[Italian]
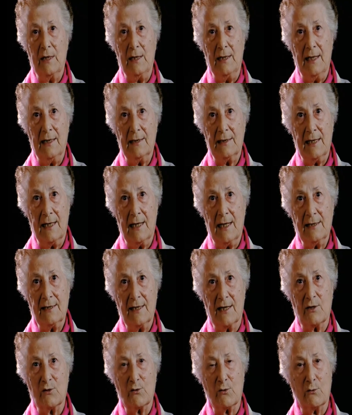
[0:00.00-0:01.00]
tutti gli altri
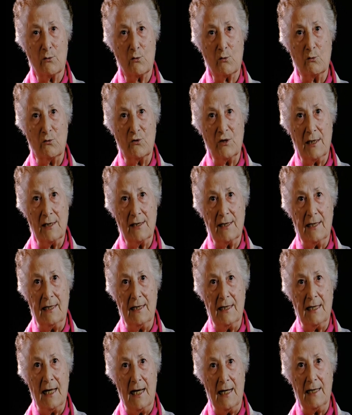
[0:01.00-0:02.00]
casi che sono successi
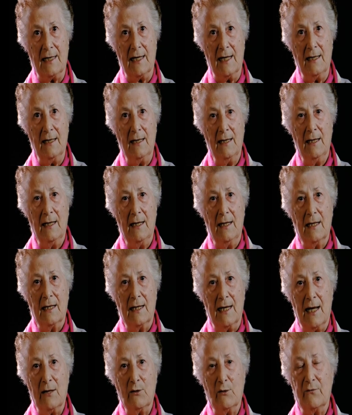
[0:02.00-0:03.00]
in Italia,
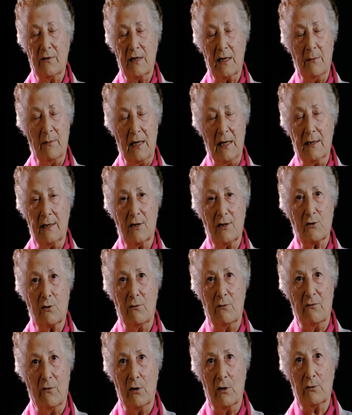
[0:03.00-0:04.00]
che hanno veramente
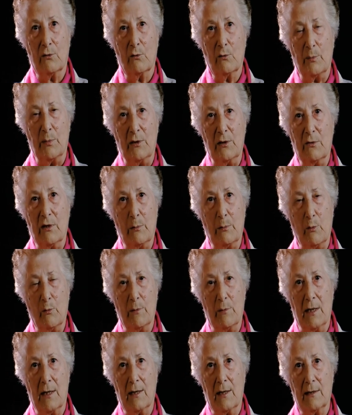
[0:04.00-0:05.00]
sconvolto l'opinione
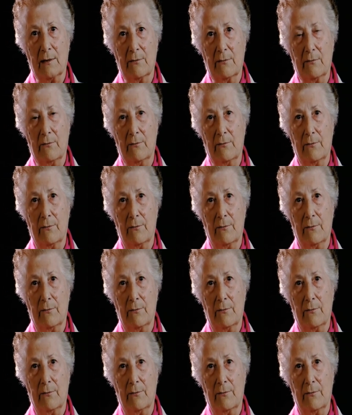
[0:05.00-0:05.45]
pubblica.